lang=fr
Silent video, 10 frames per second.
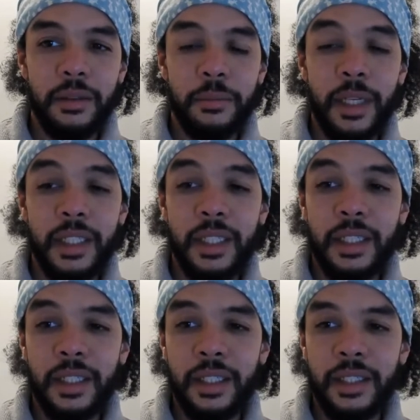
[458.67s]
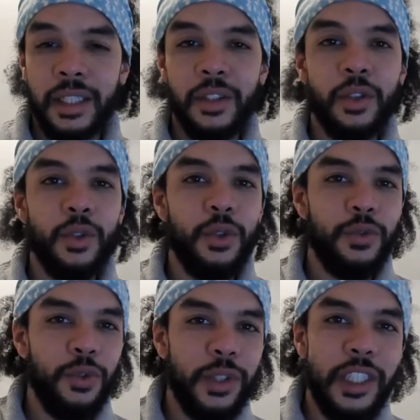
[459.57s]
bah, d'un angle de
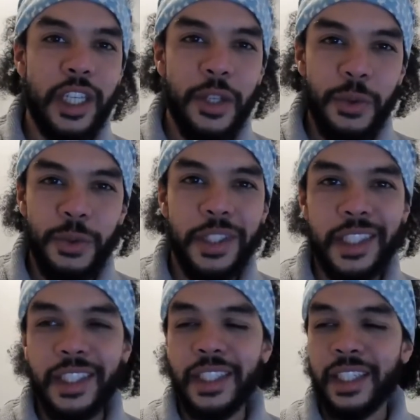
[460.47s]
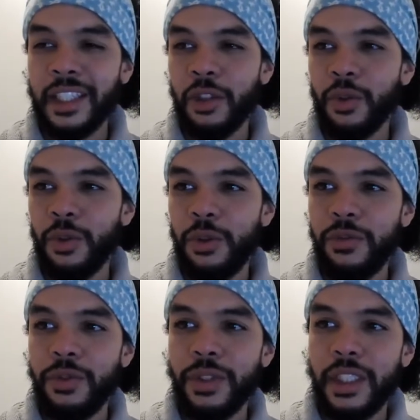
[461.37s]
vue qui est unique, d'un angle de
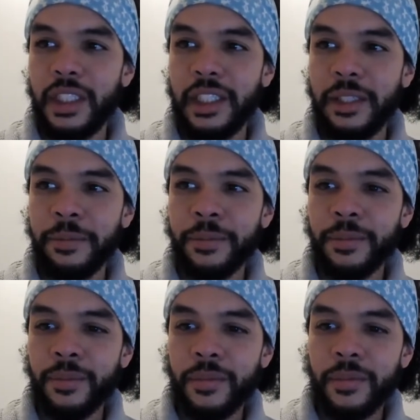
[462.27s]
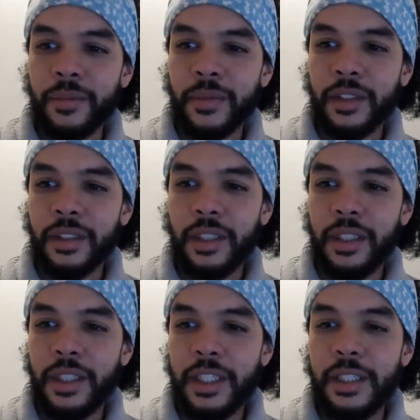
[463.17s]
vue qui est
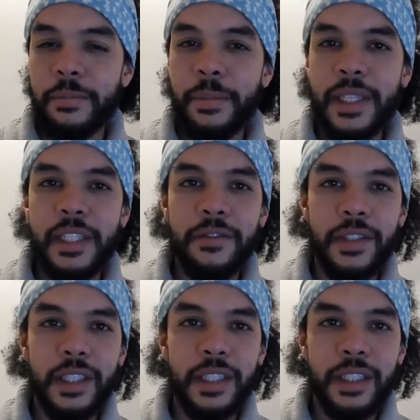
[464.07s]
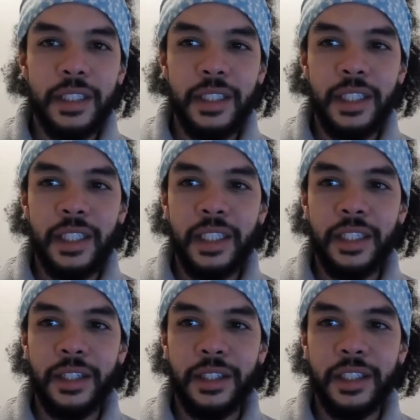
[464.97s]
spécifique et
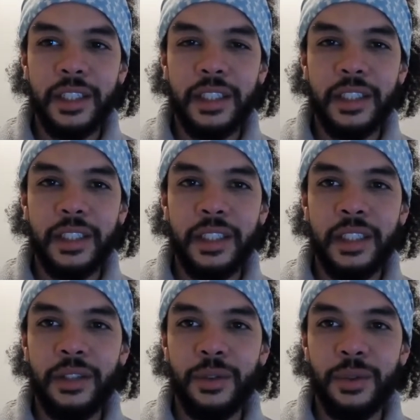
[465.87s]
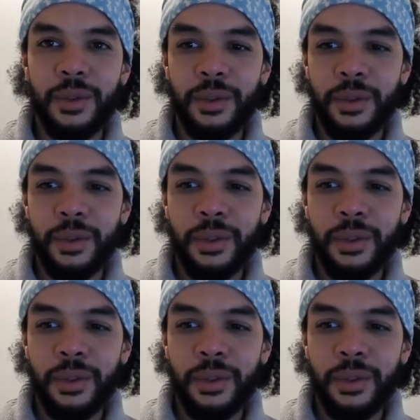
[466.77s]
euh, qui ne